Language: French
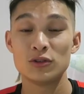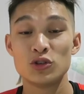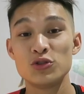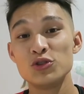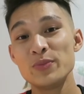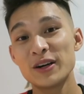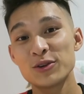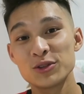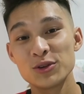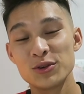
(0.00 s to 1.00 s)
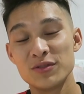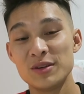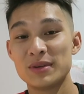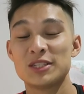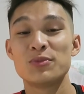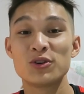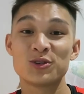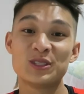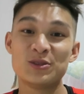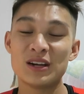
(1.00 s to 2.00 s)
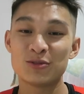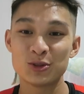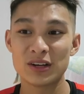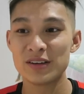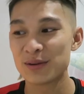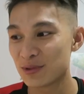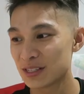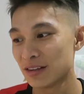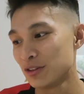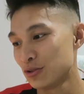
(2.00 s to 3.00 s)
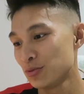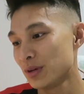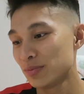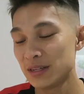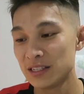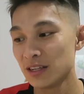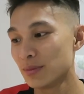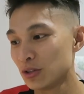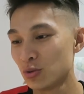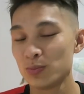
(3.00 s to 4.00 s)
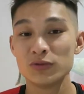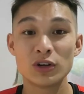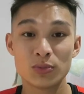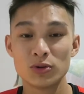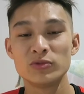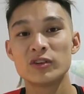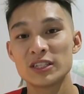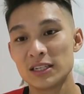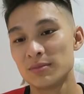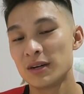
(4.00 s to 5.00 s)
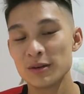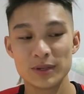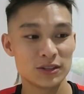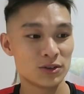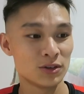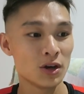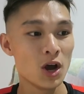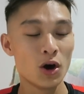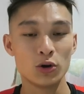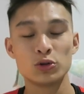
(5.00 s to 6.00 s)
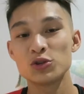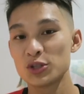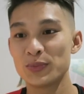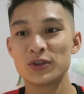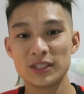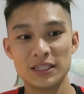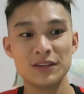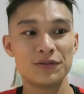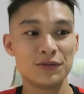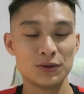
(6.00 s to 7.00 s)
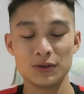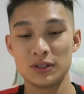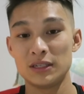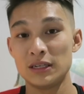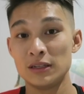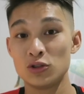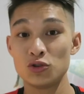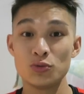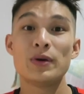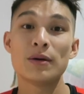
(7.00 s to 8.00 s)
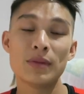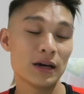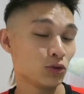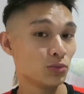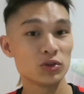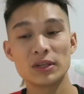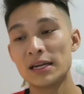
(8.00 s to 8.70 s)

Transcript: Je suis super content que Veima Sport continue l'aventure avec moi. Ça fait super plaisir bah, de pouvoir promouvoir cette marque parce que en tant que sportif, euh, c'est une super marque de bonne